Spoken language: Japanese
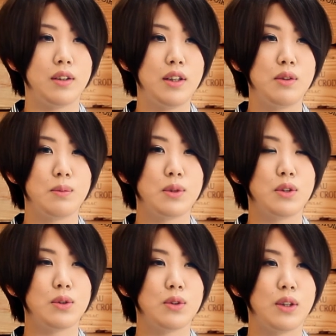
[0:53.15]
なんて面
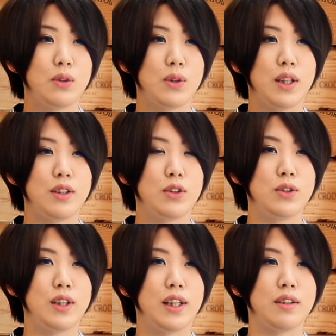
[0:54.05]
白そうなことやって
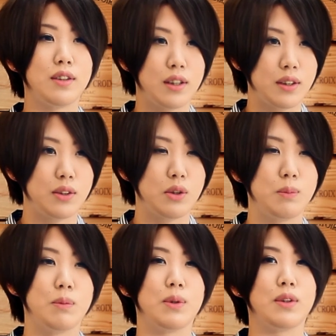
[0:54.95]
るんだって興
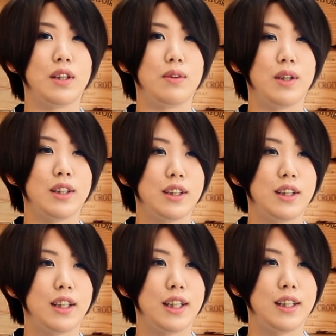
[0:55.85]
味を持ったのがきっ
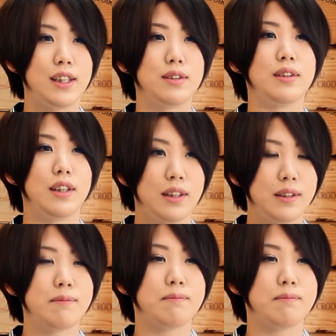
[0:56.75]
かけですね